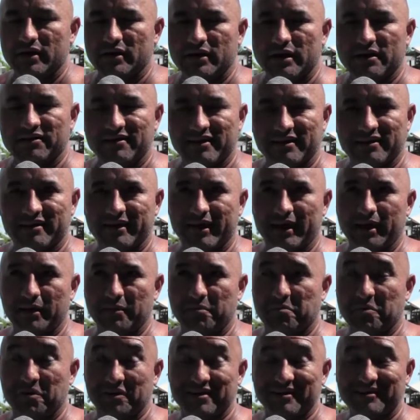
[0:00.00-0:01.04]
Así es
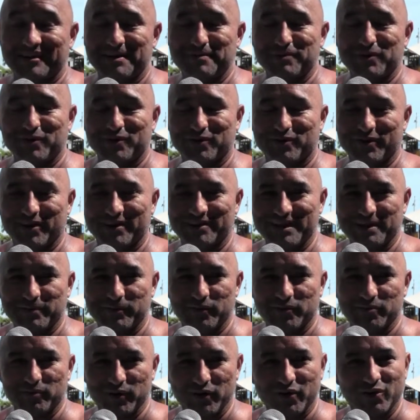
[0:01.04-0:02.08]
que pues estamos,
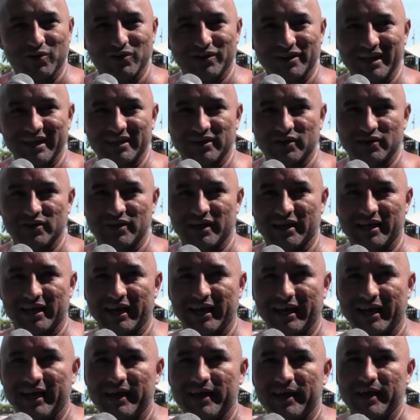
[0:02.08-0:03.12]
estamos muy contentos de
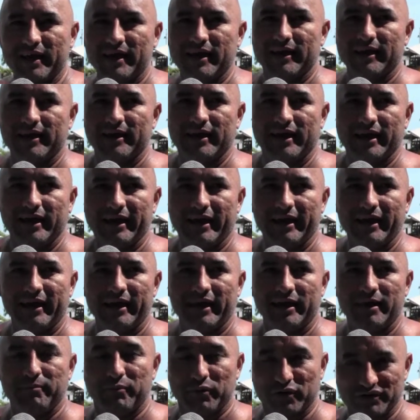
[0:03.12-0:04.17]
que
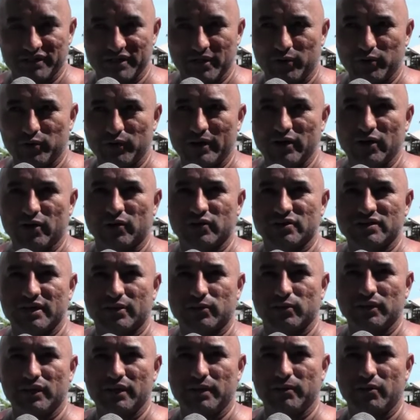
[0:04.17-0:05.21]
eh, por segundo año
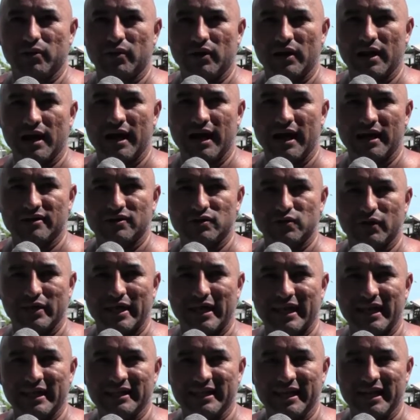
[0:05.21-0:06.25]
consecutivo la
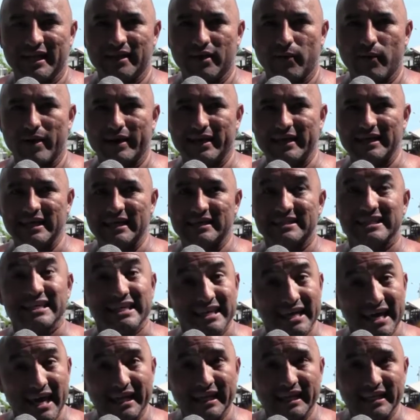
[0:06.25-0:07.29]
ciudadanía de Guaquilla,
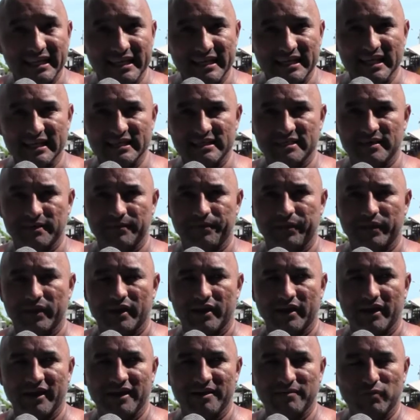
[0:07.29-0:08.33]
sí de Arenillas,
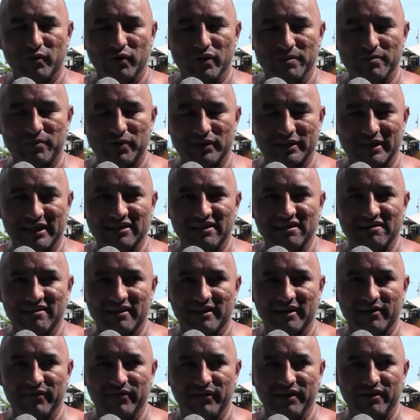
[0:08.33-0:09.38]
es muy importante el
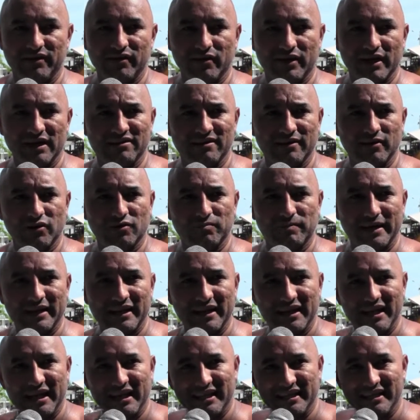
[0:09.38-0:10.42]
sacrificio que hacen los
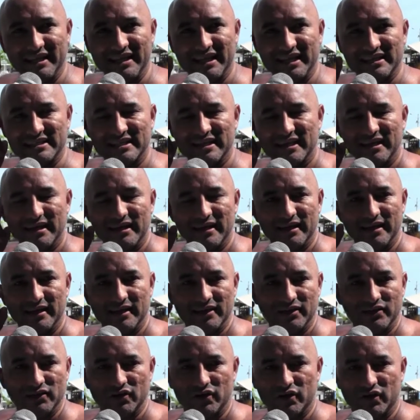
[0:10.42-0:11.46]
padres de Arenillas.
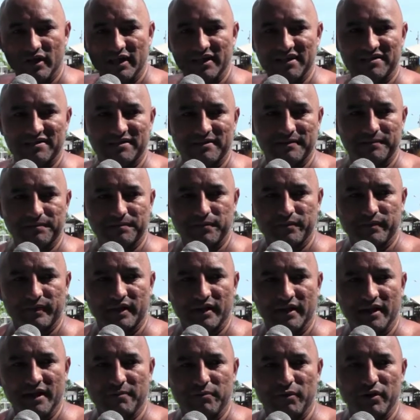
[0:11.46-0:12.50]
Yo les,
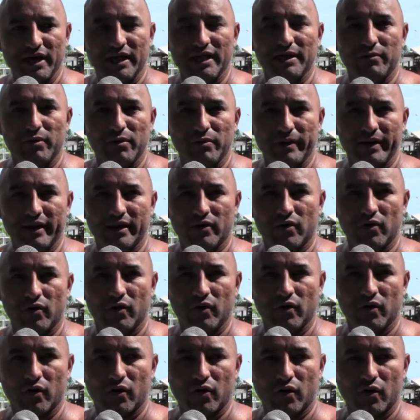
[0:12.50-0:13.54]
les voy a devolver
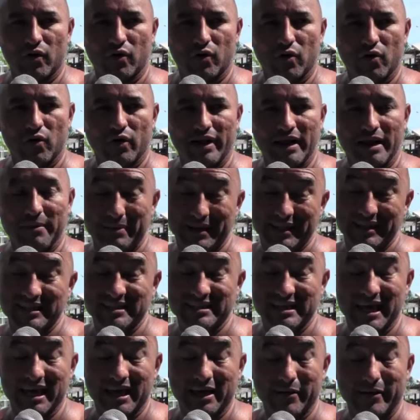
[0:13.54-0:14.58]
con, el
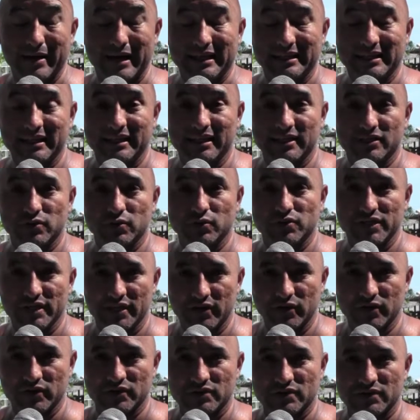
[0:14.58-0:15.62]
aprendizaje que van a tener sus
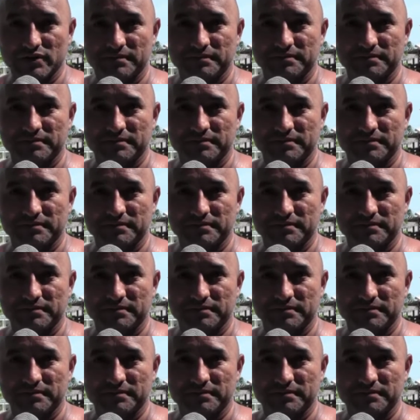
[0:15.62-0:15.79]
hijos.